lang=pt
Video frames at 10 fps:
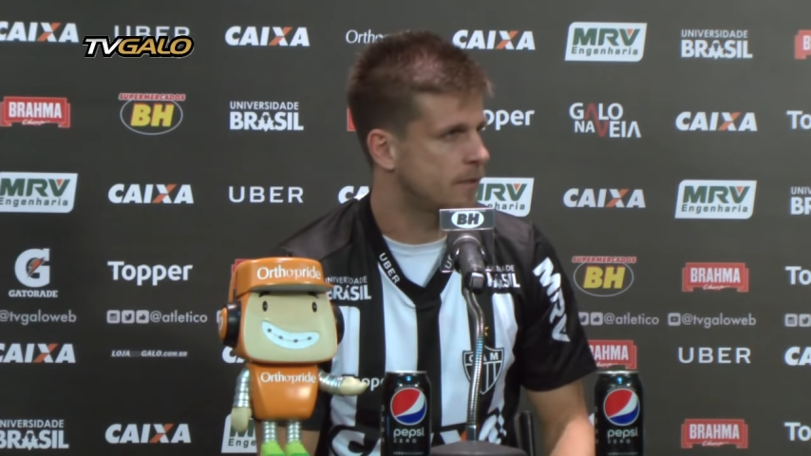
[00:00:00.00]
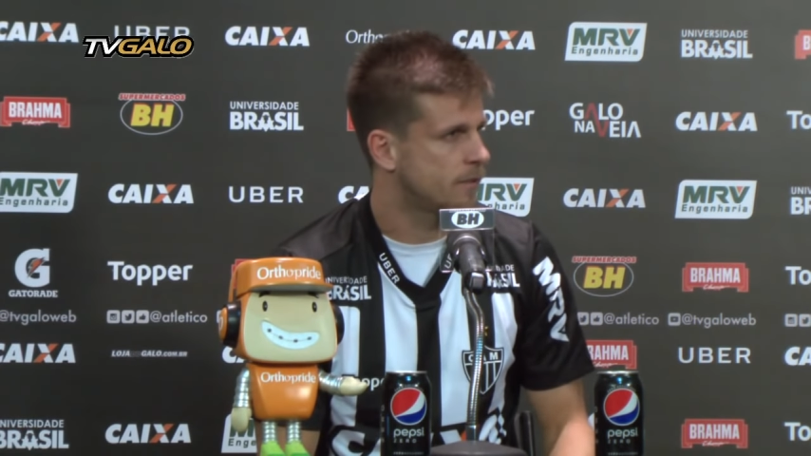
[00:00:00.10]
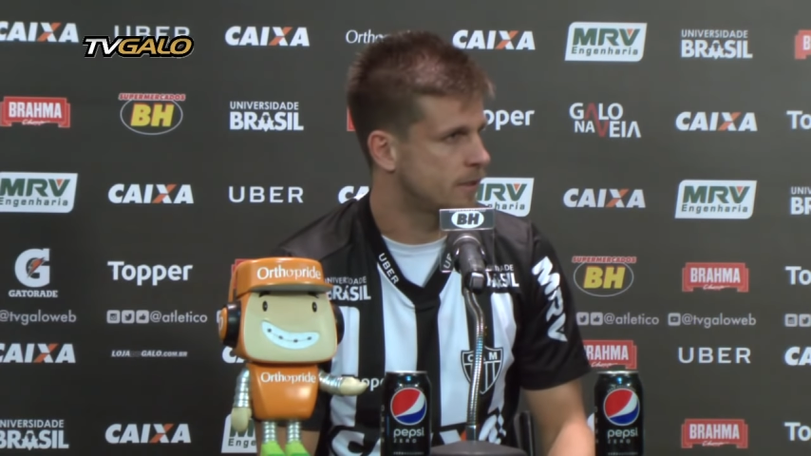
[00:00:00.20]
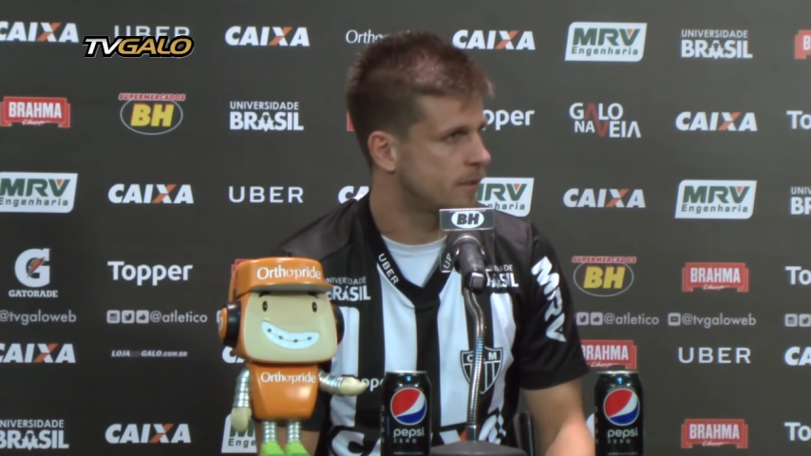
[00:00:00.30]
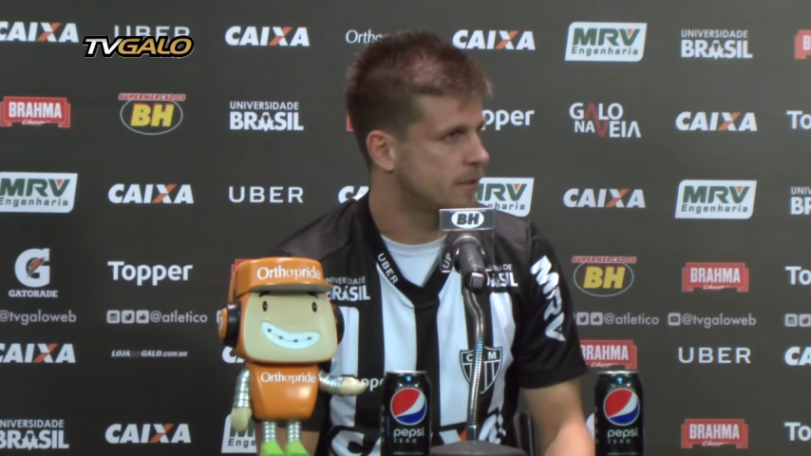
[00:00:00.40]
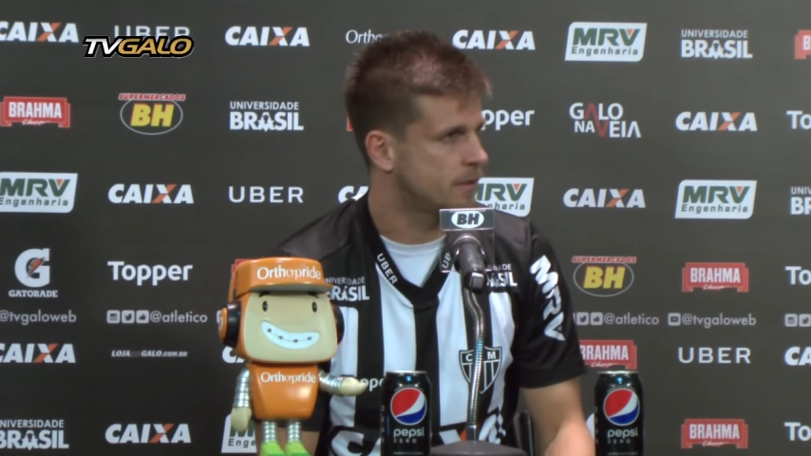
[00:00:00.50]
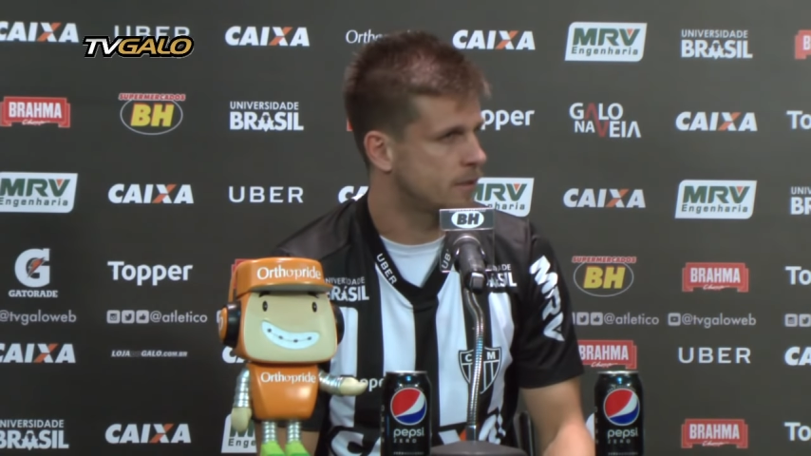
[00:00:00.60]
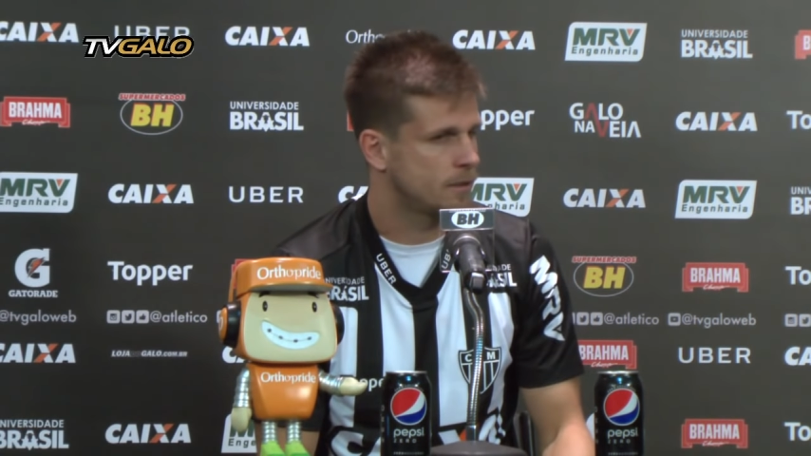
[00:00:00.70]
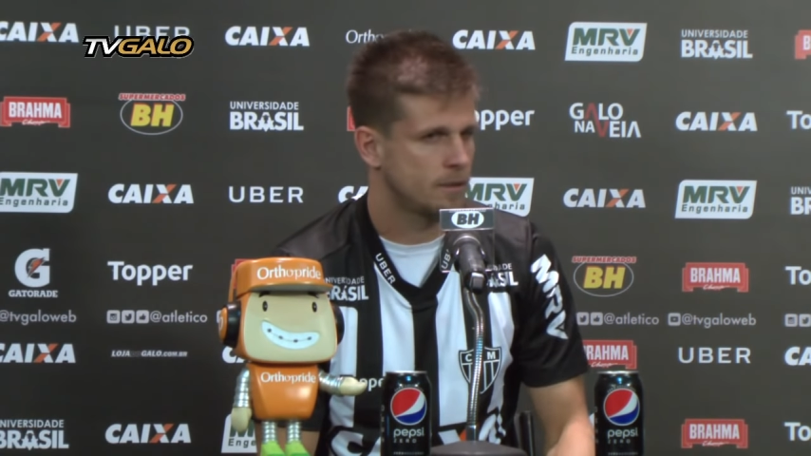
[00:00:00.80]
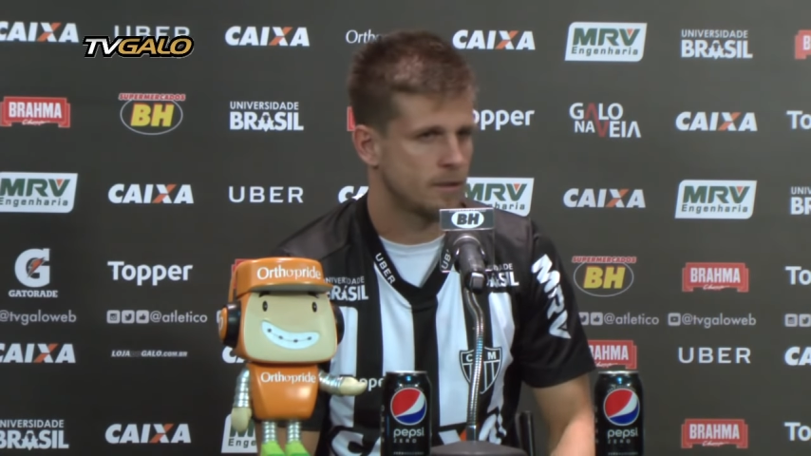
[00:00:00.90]
Tenho certeza
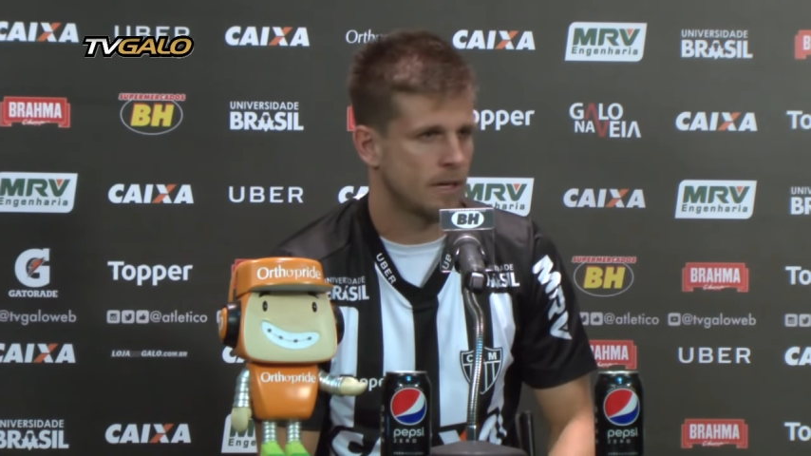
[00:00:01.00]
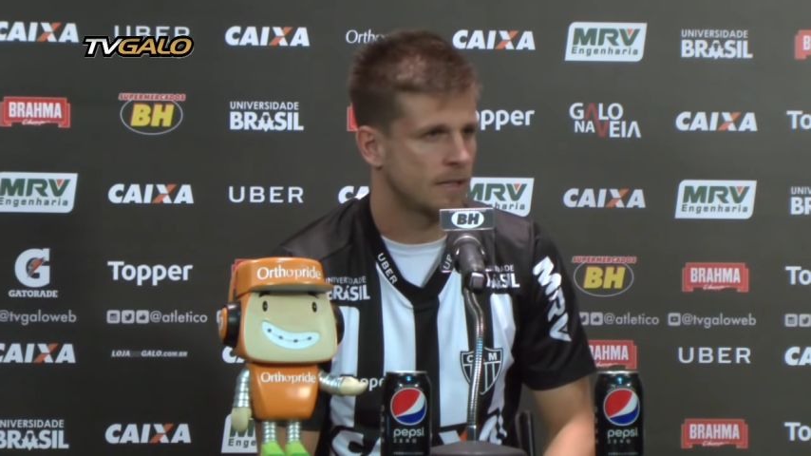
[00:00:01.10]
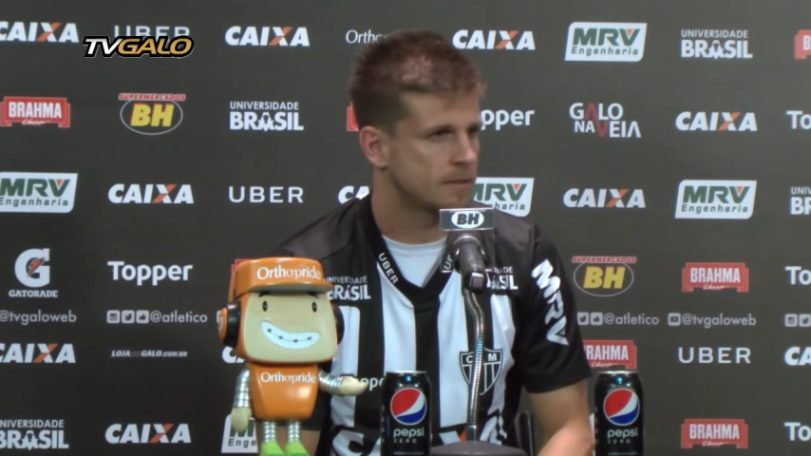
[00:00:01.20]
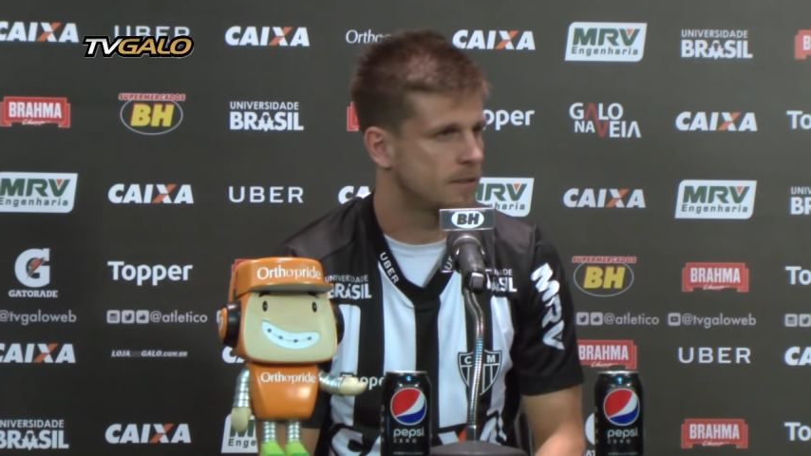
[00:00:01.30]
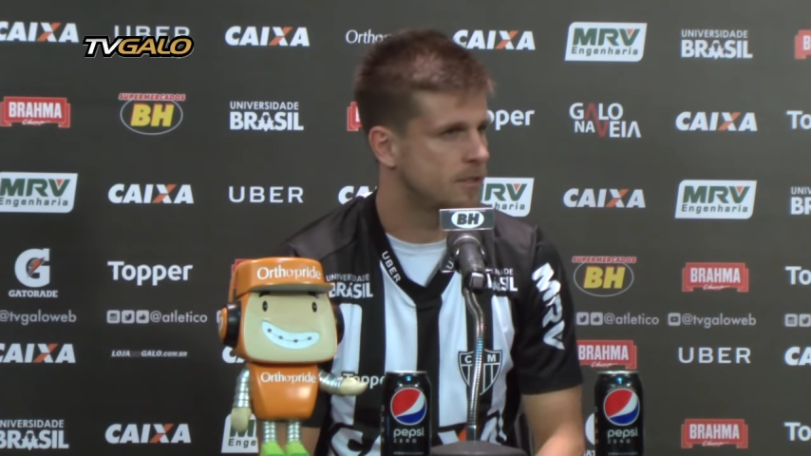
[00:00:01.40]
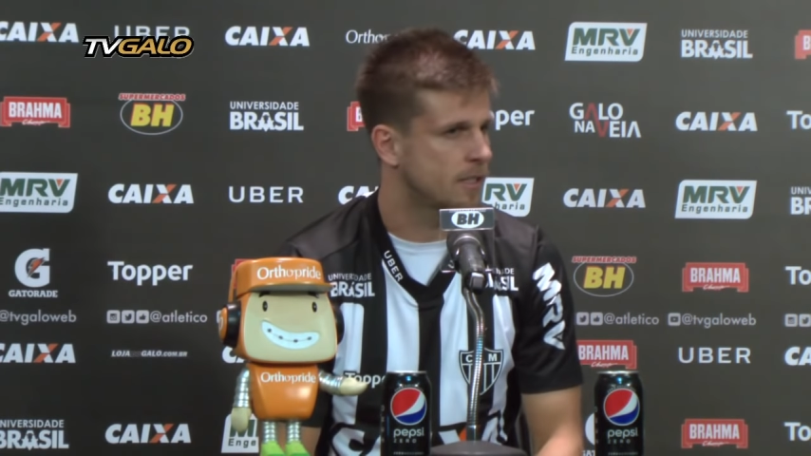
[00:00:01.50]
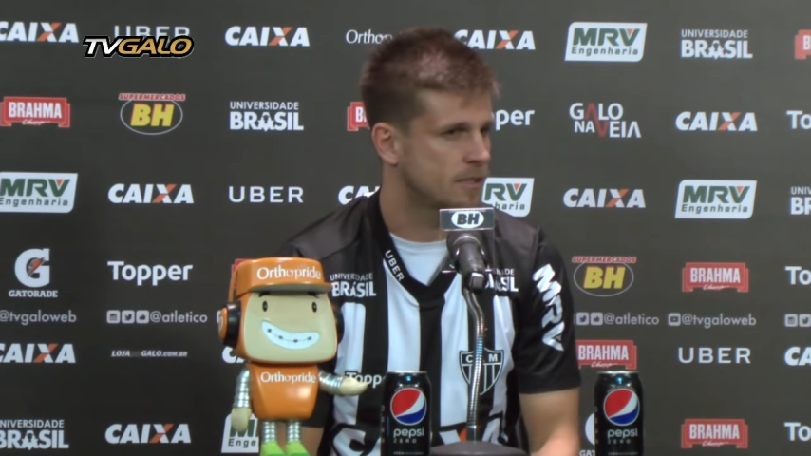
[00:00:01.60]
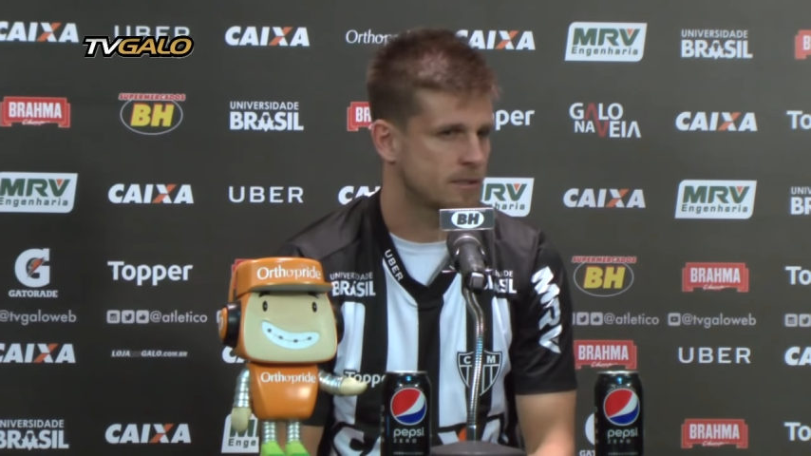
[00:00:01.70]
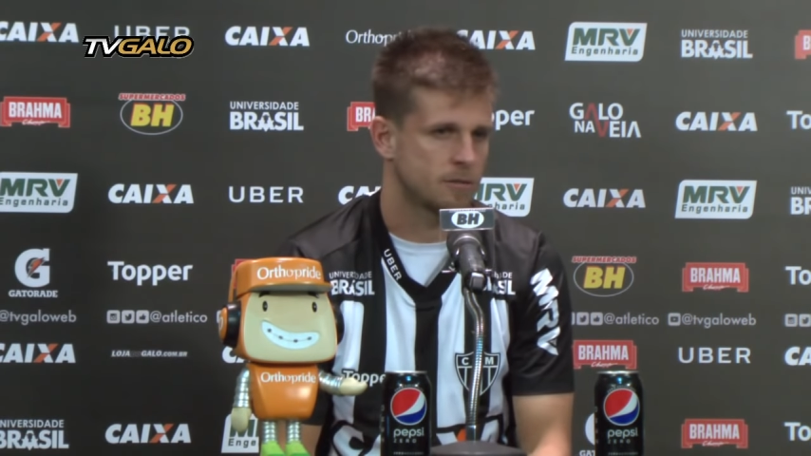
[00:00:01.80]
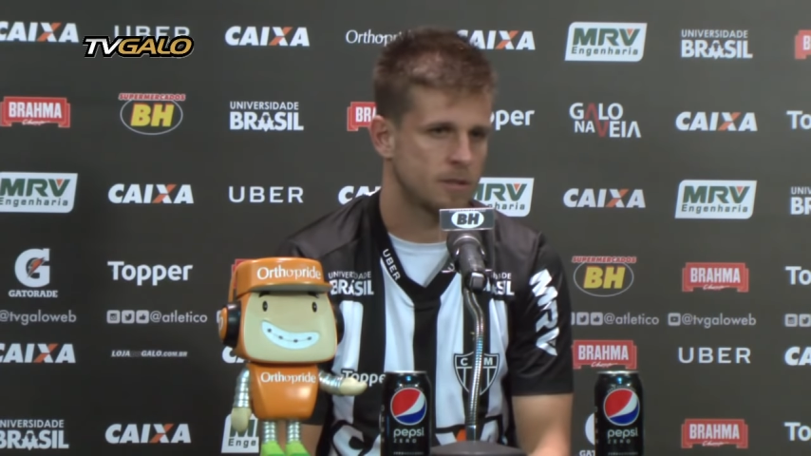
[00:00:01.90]
que raça e
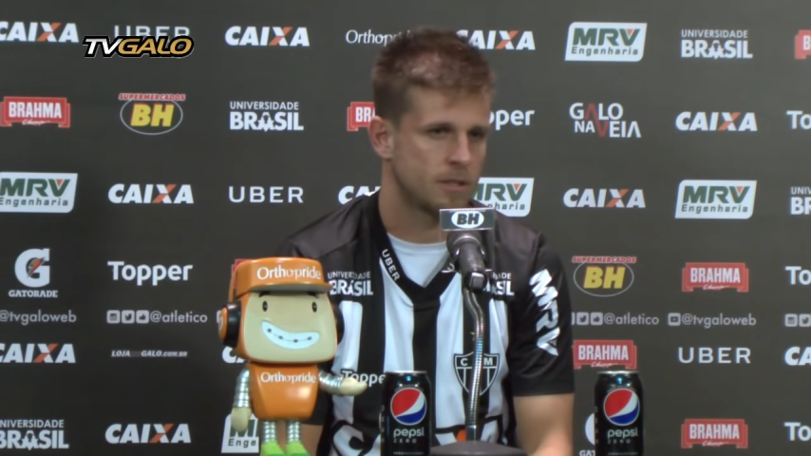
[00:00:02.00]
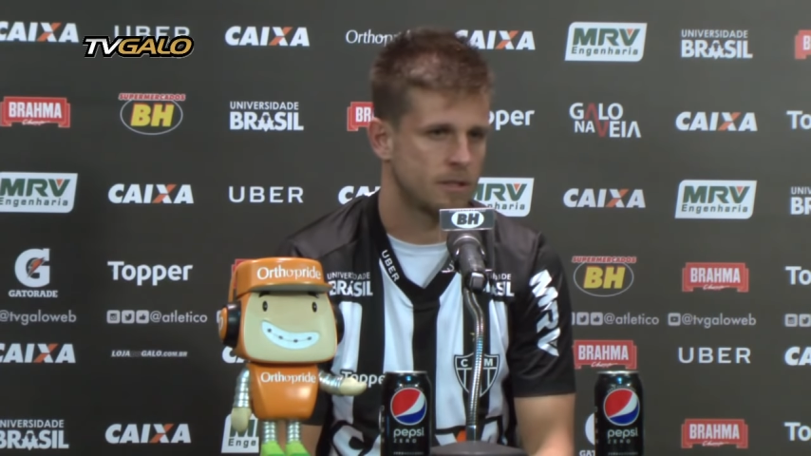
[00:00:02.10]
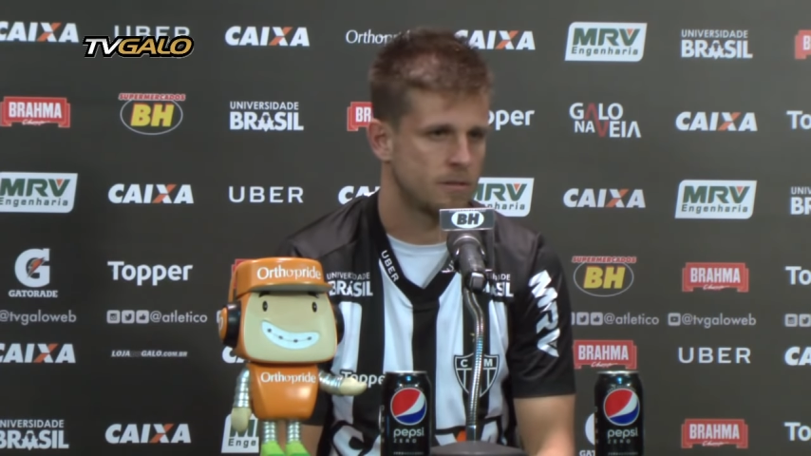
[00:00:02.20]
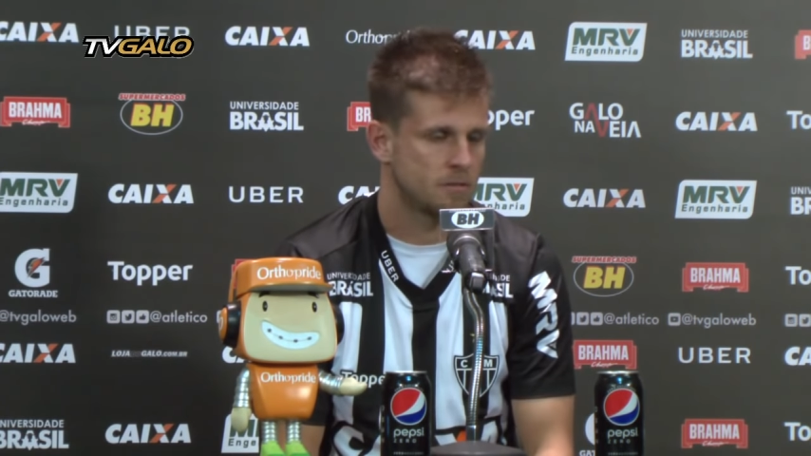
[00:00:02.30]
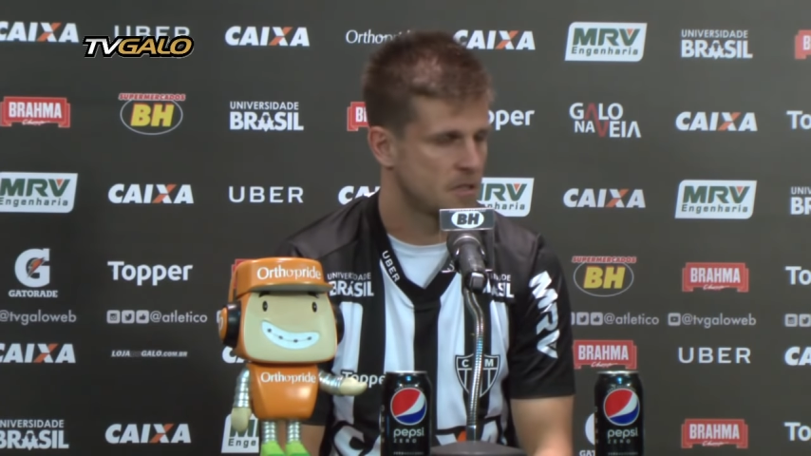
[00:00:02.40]
dedicação aqui